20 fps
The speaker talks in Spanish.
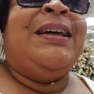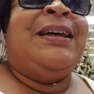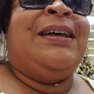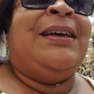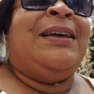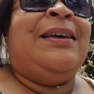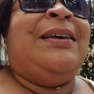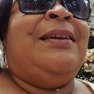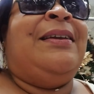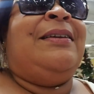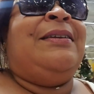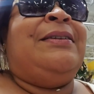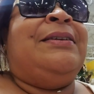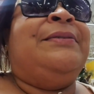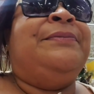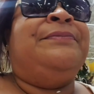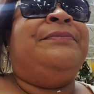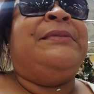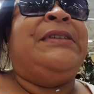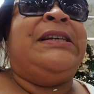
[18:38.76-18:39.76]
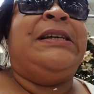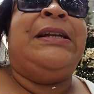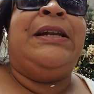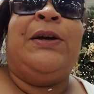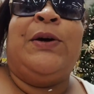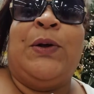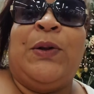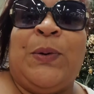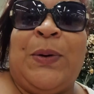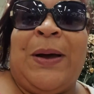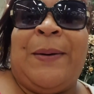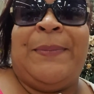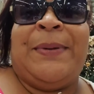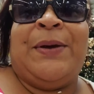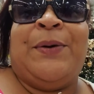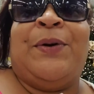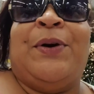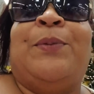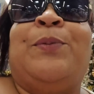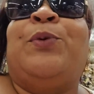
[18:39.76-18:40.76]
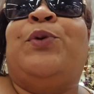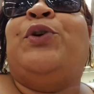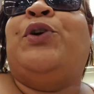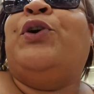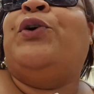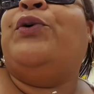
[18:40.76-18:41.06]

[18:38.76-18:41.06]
de el, hijo de un amigo que murió.